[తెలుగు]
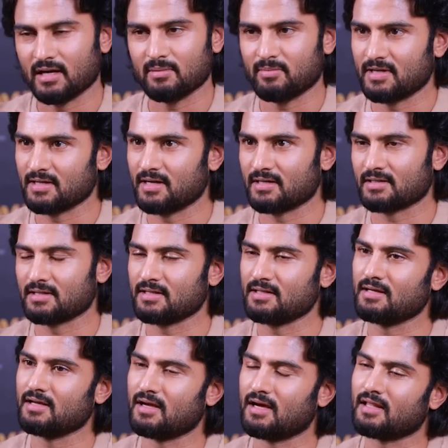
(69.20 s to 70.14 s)
అలా
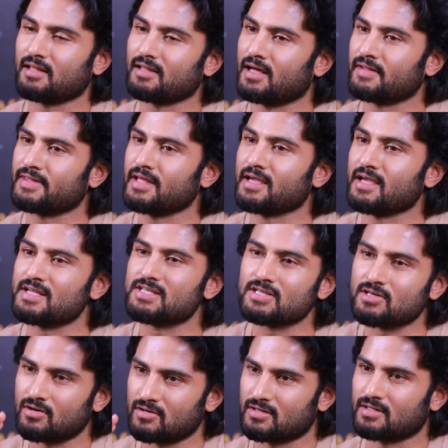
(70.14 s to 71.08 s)
పరిగెడుతుంది అంత
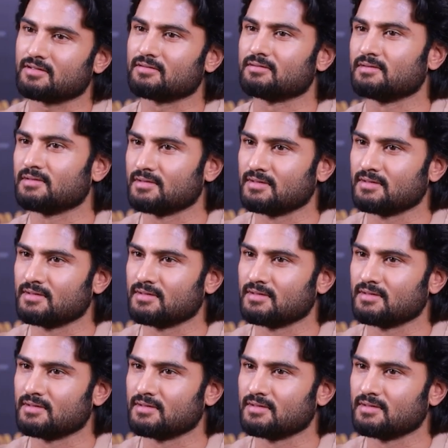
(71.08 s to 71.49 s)
ఎంగేజింగ్గా ఉంటుంది